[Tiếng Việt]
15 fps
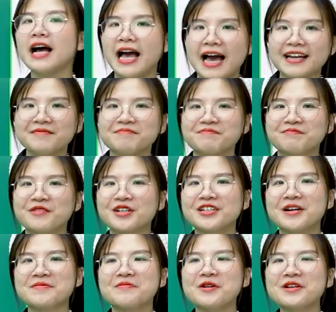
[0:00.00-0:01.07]
chữ Hán. Mọi
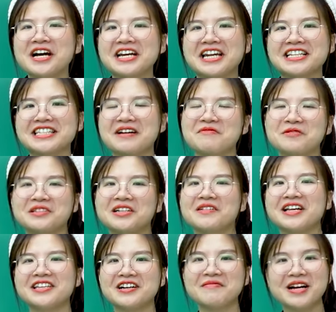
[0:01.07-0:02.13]
người mỗi ngày đặt ra mục tiêu
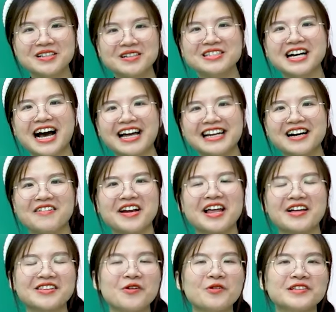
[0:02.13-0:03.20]
là nhớ bao nhiêu chữ Hán ạ? Hoặc
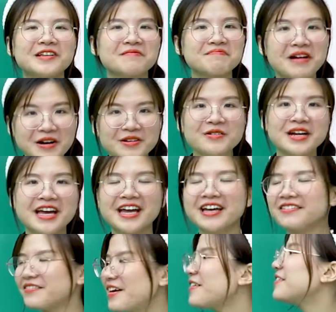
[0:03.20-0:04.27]
là ôn tập bao nhiêu đề
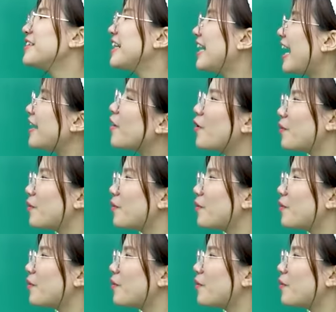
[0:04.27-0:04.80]
đúng không? Hay